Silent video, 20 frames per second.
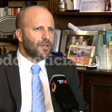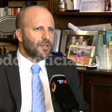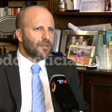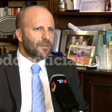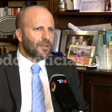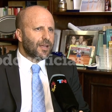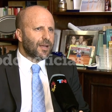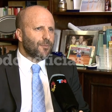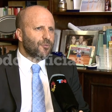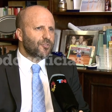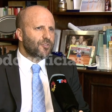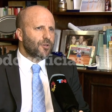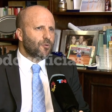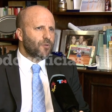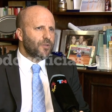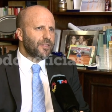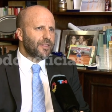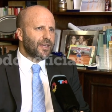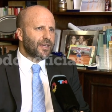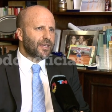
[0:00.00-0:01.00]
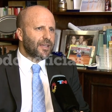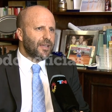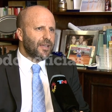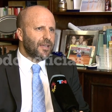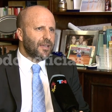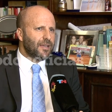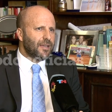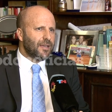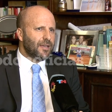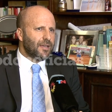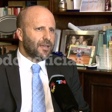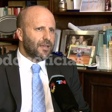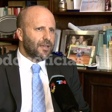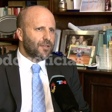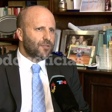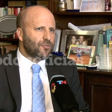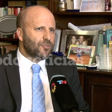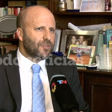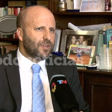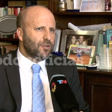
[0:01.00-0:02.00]
tengamos en cuenta que
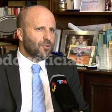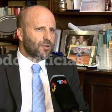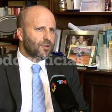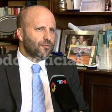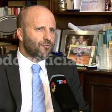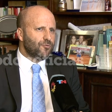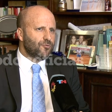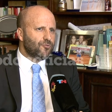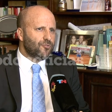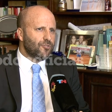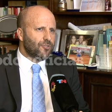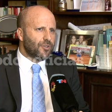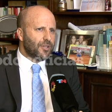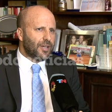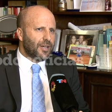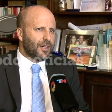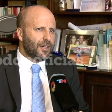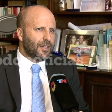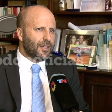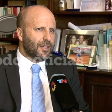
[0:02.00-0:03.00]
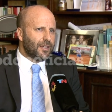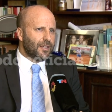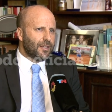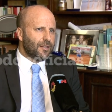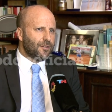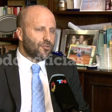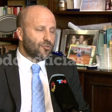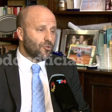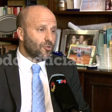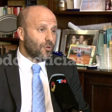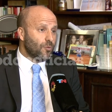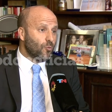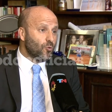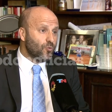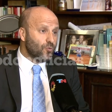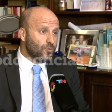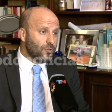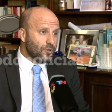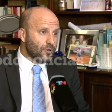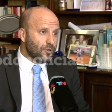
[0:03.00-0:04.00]
esto es algo que funciona en todo el
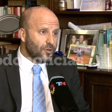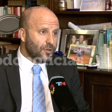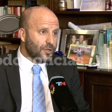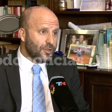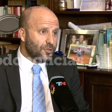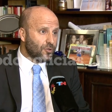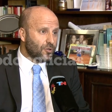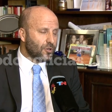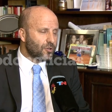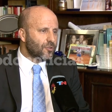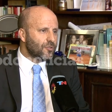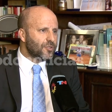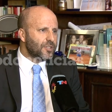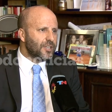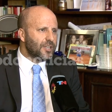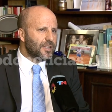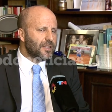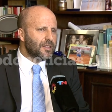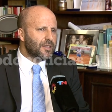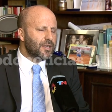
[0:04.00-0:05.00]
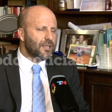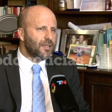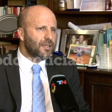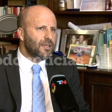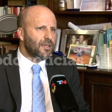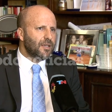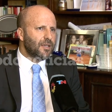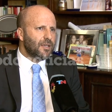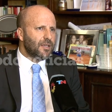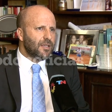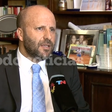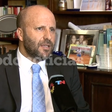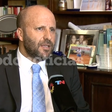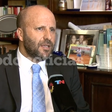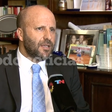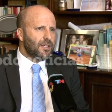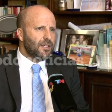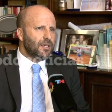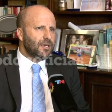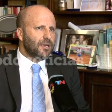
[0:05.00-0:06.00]
mundo, en todo el continente
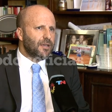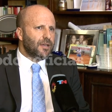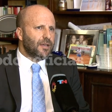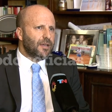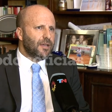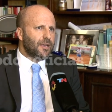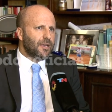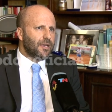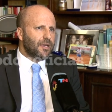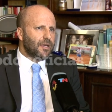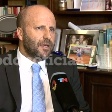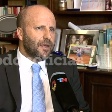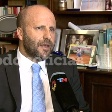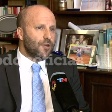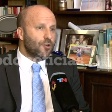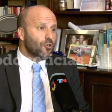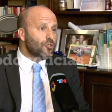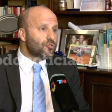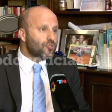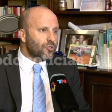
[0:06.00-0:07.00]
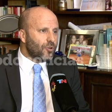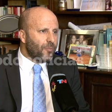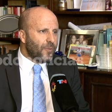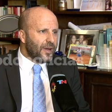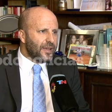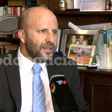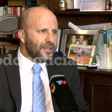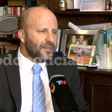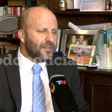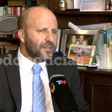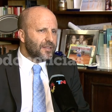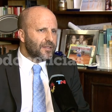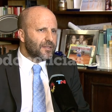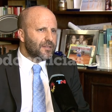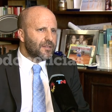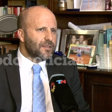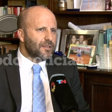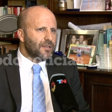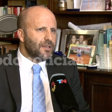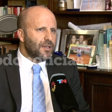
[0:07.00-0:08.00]
y eh, en otros
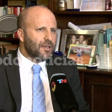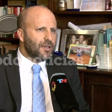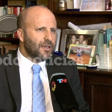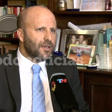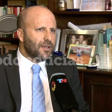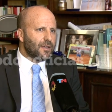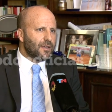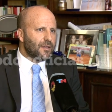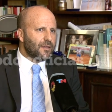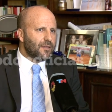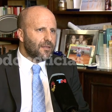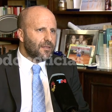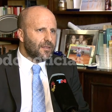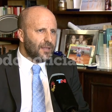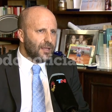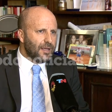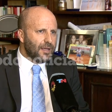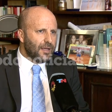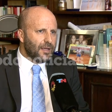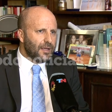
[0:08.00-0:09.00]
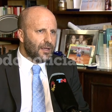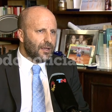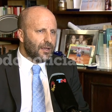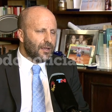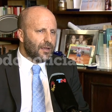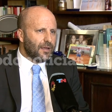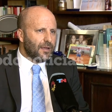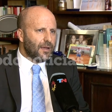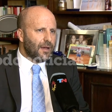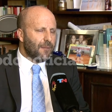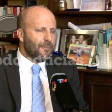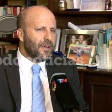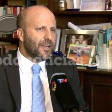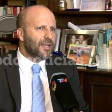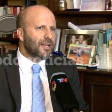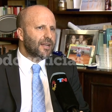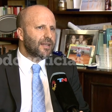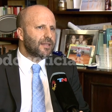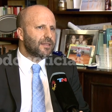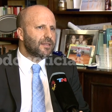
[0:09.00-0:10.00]
países eh, de
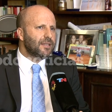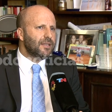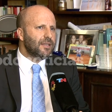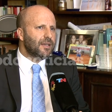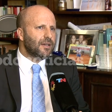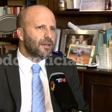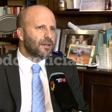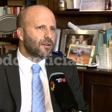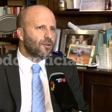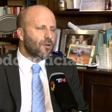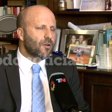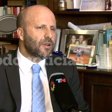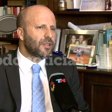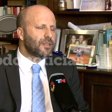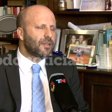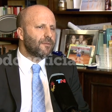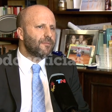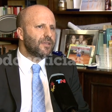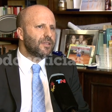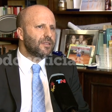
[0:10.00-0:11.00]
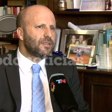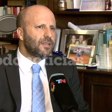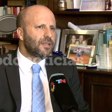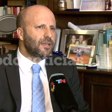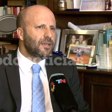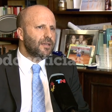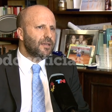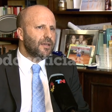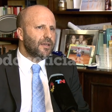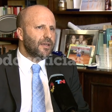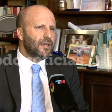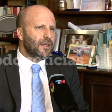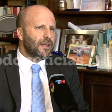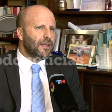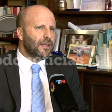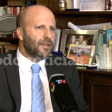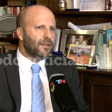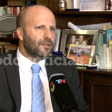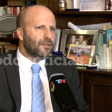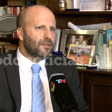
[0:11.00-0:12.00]
América Latina concretamente
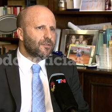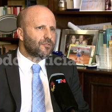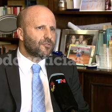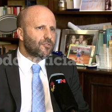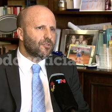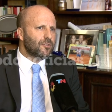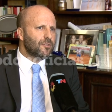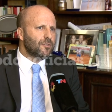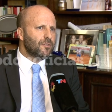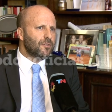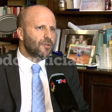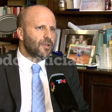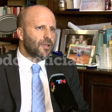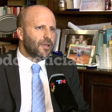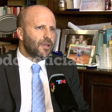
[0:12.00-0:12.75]
eh, son